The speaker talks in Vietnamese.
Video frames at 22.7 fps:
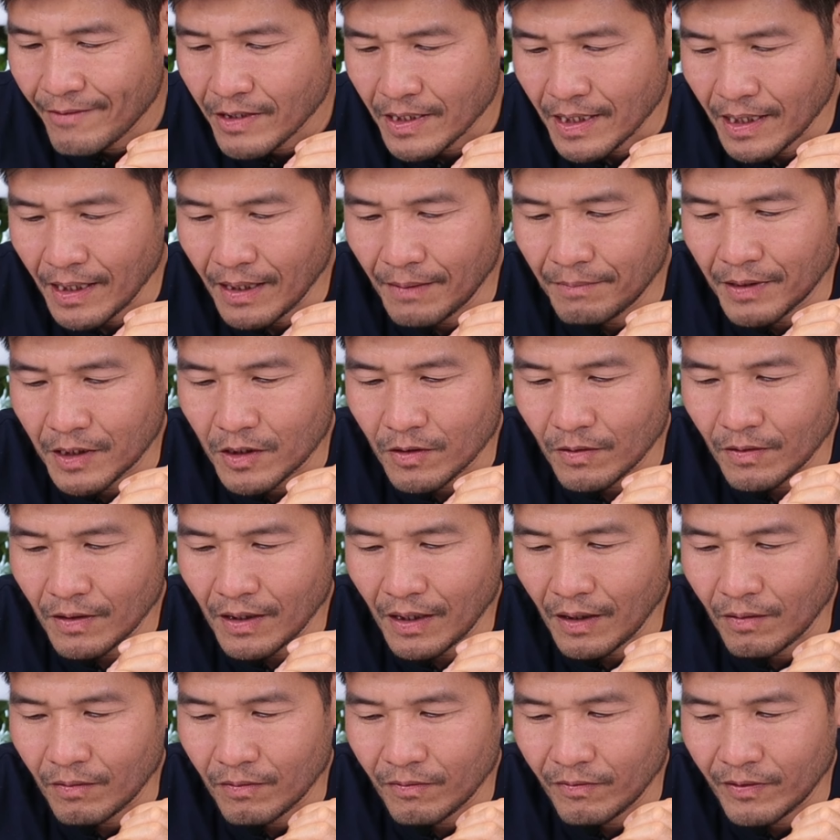Sai lầm ở chỗ
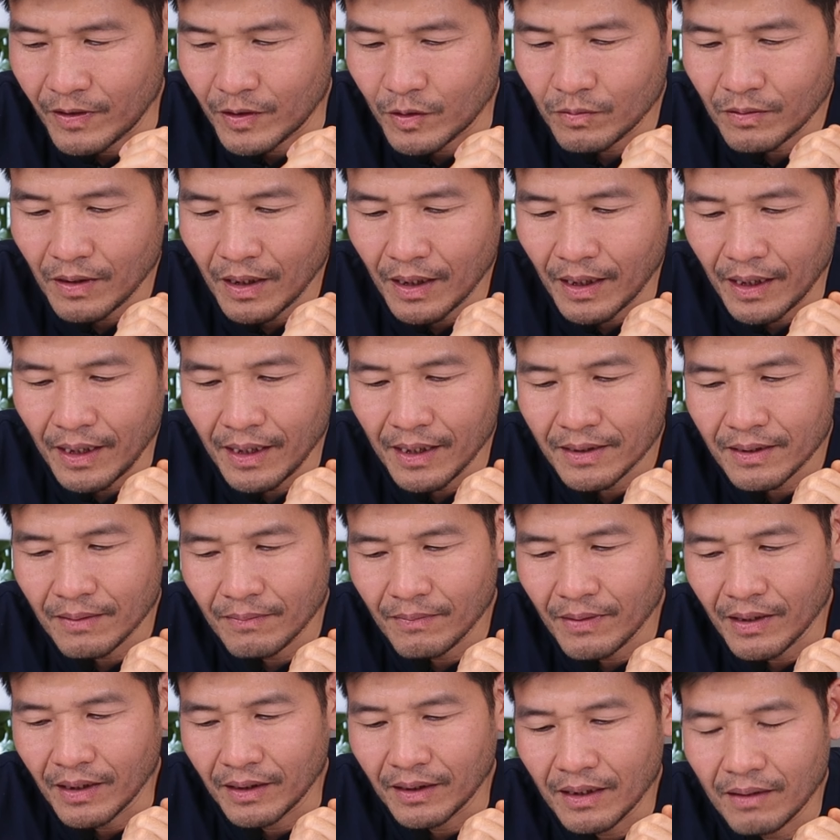nào? Vì chúng ta nghĩ là
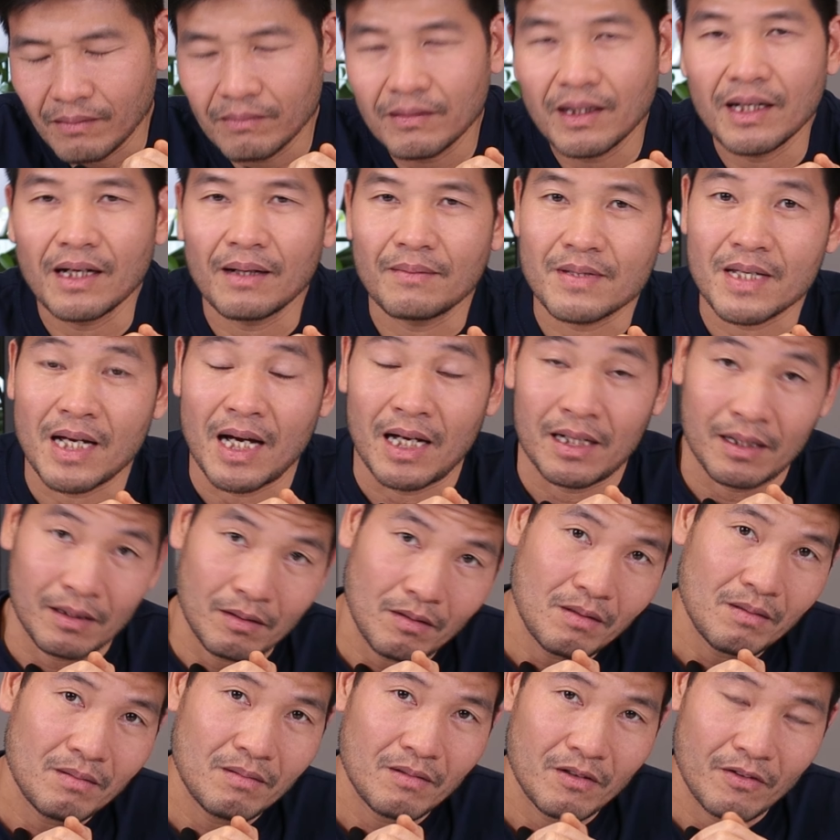sâm rừng thì không thể làm giả được
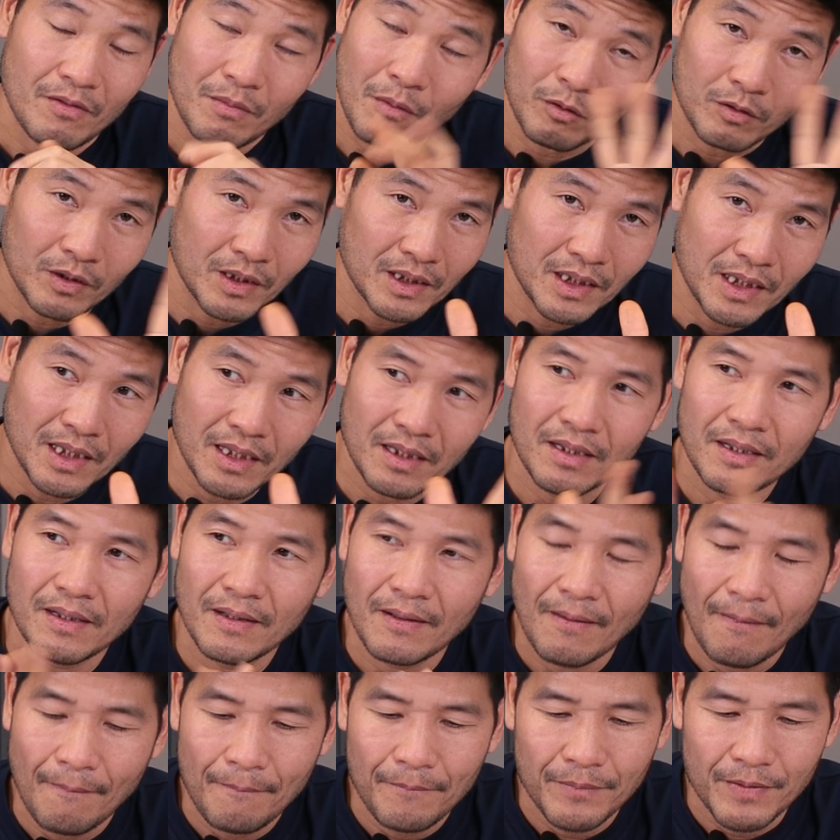đâu, nó mọc tự nhiên.
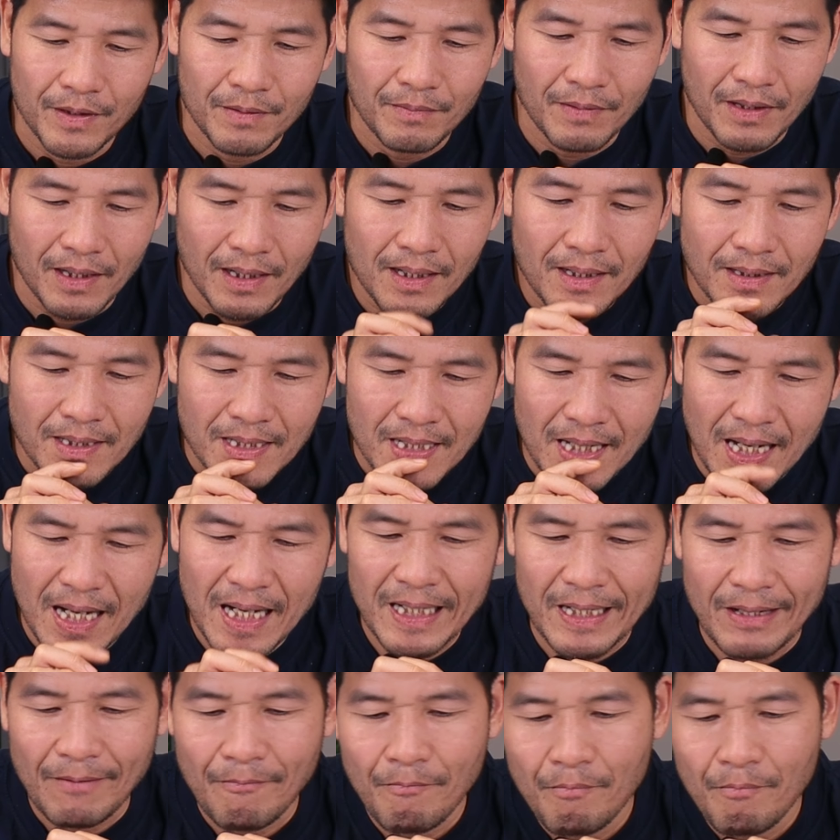Nhưng mà đấy là sai.